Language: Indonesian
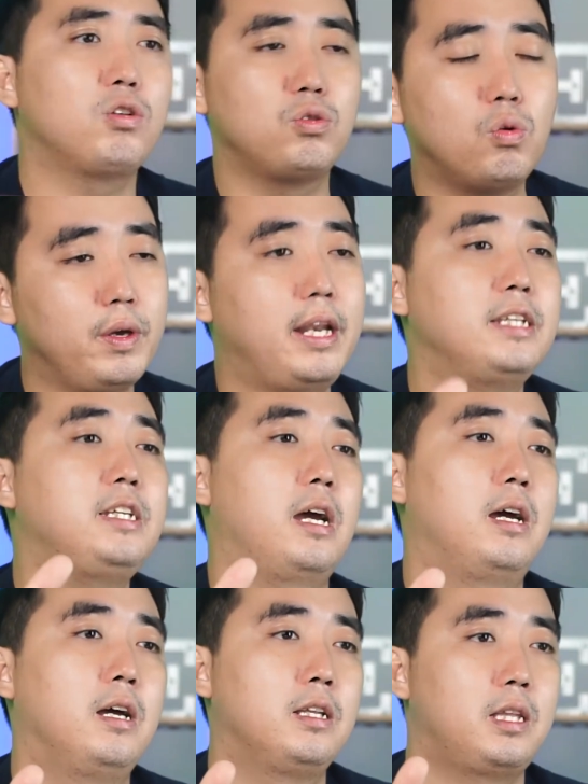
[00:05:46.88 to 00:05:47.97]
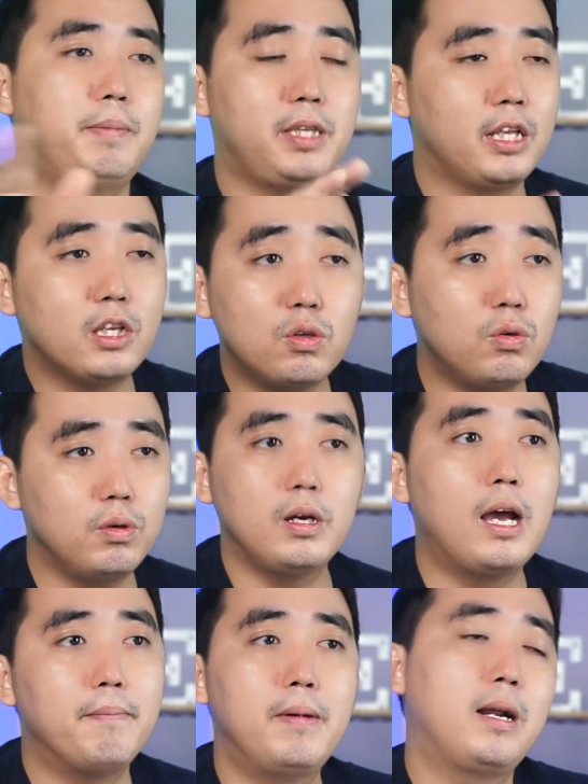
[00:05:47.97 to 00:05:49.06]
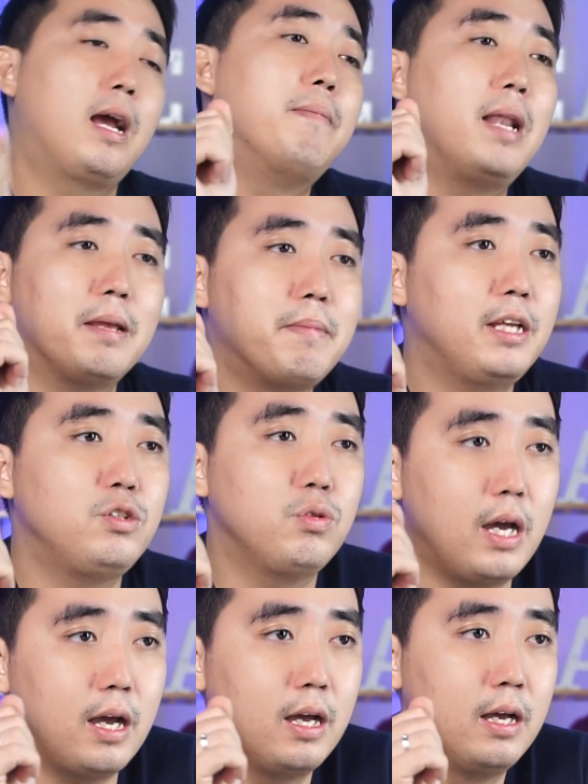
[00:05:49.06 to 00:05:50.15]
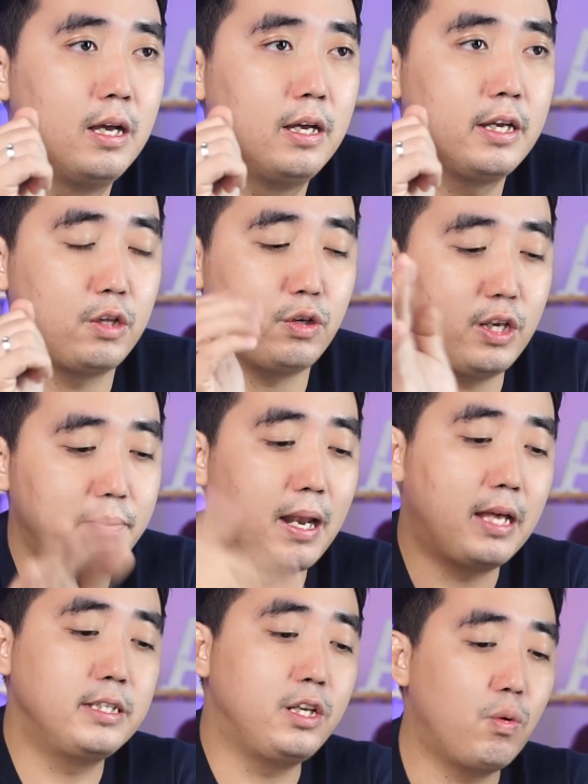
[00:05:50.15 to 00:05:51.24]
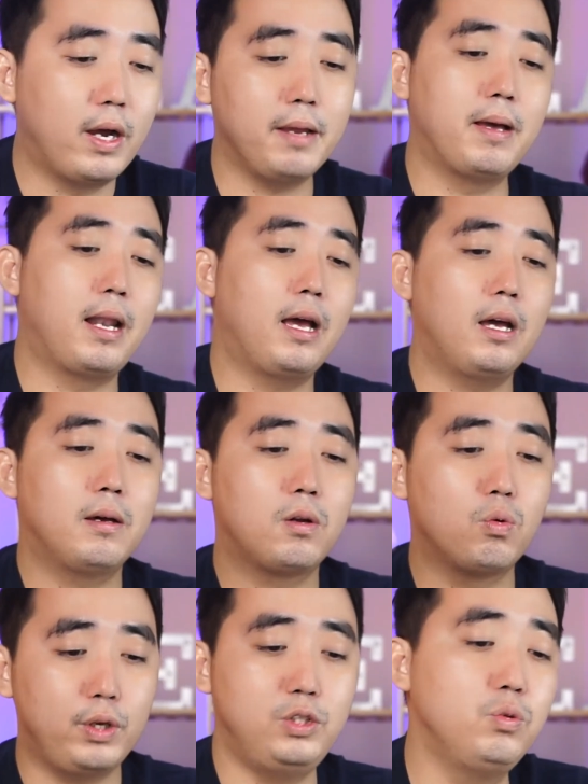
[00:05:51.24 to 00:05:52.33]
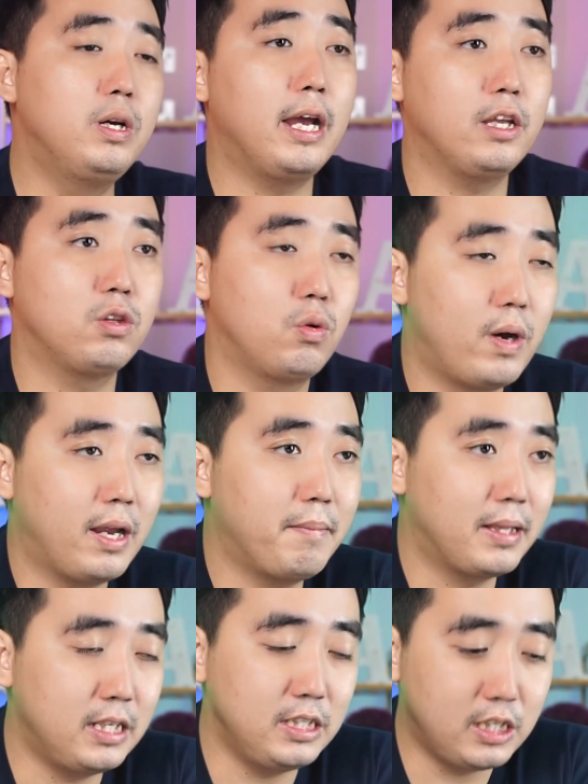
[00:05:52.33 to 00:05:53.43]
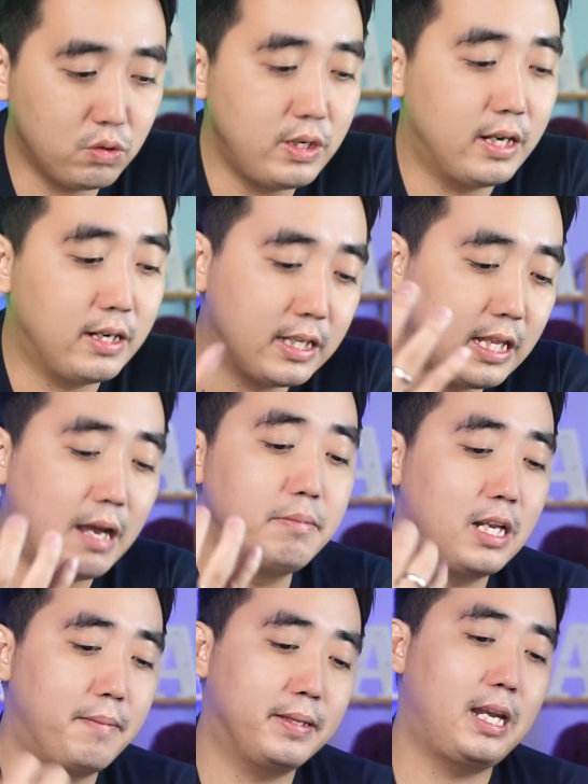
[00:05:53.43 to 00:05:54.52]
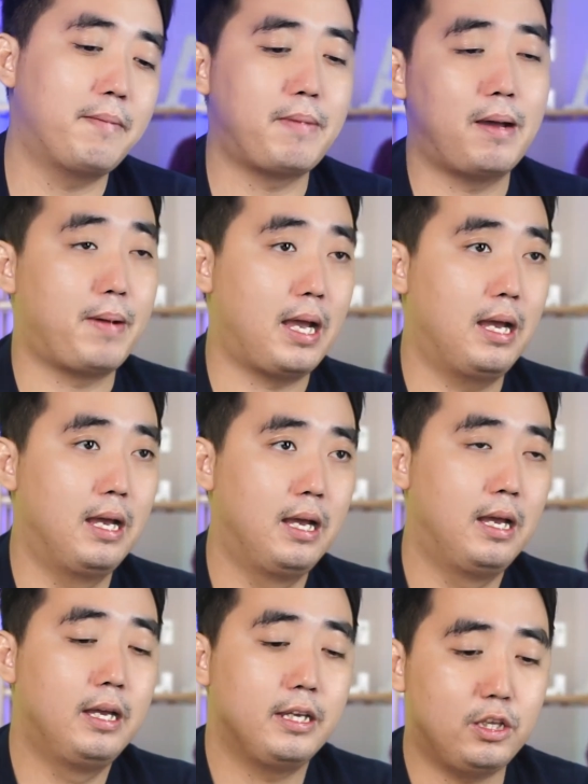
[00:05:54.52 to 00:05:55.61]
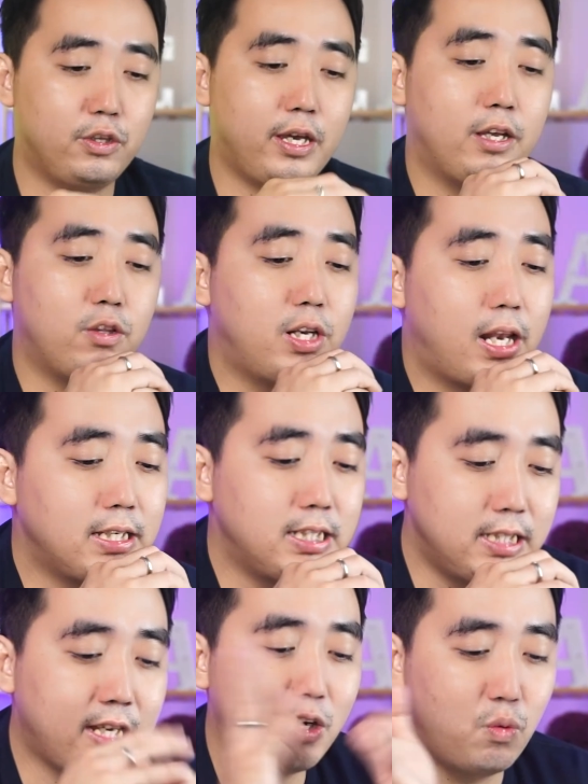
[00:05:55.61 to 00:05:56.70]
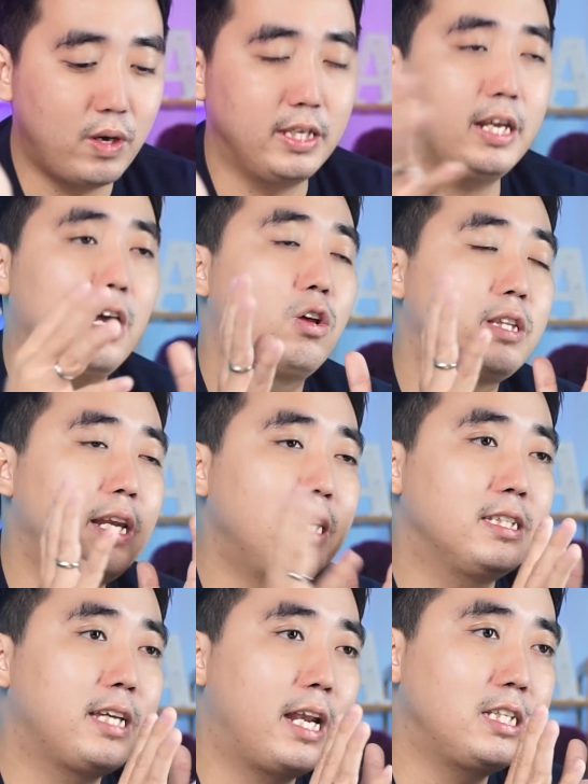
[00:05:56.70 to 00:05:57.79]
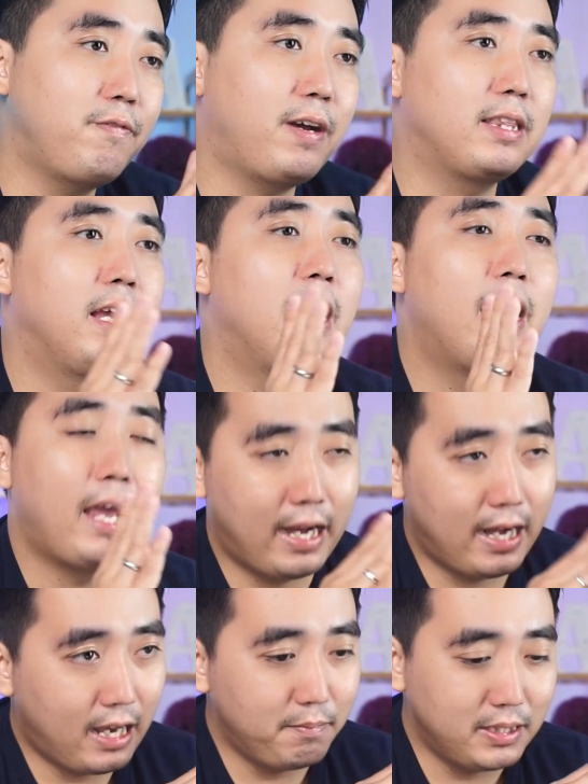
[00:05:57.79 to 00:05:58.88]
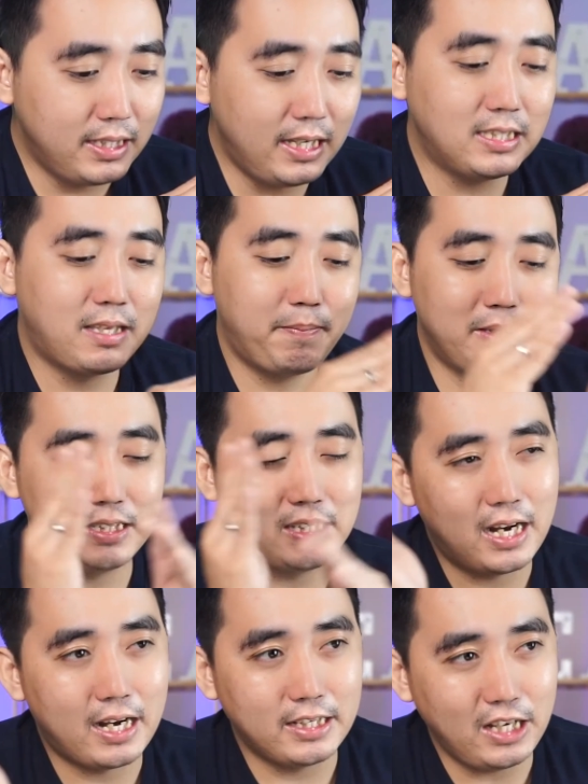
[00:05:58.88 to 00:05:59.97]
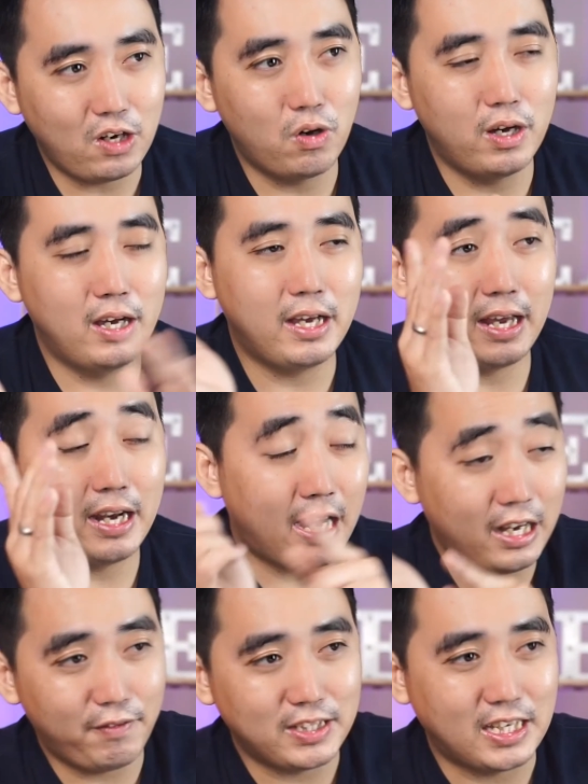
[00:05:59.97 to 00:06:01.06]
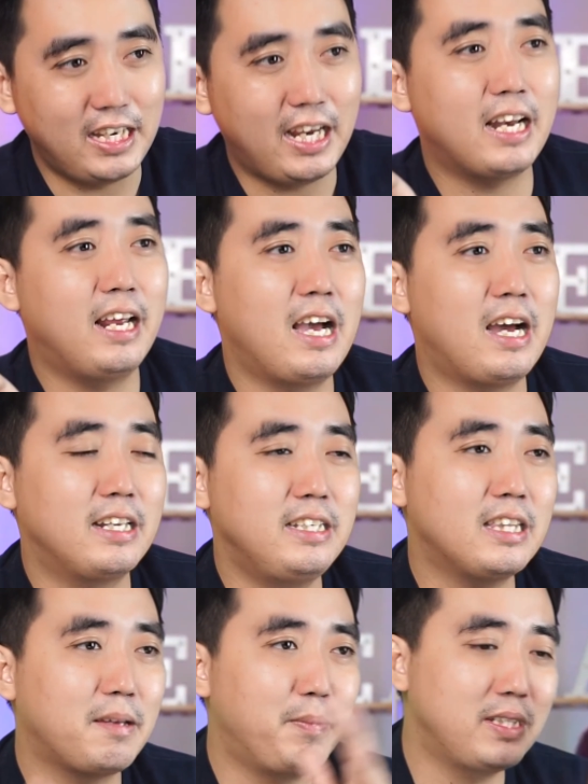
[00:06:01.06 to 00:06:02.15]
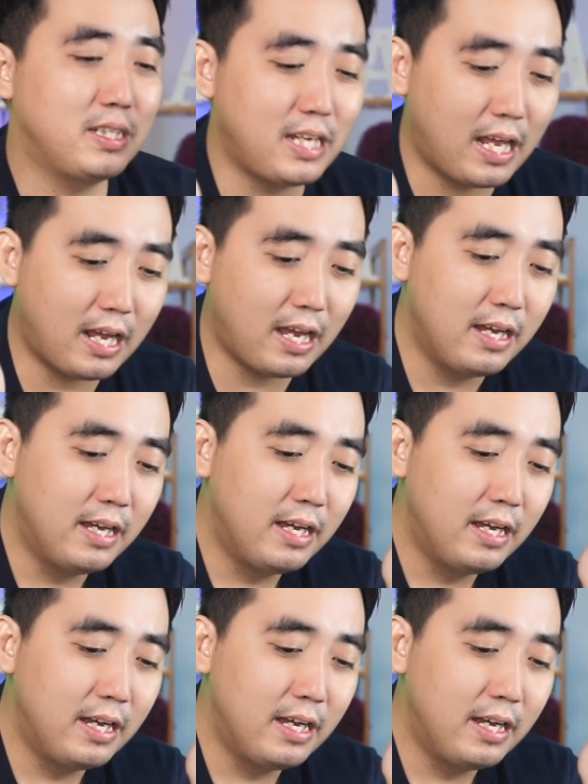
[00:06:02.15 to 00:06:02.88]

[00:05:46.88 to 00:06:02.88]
loss, tungguin aja. Tapi ternyata itu nggak balik-balik juga. Gitu. Jadi malah jadi uangnya malah rugi juga gitu uangnya mati di situ dan kita nggak bisa dapetin apa-apa gitu ya itu adalah sisi kedua jadi kalau tadi secara sifat enakan bisnis tapi secara resiko eh, enakan investasi karena nggak kerja tapi secara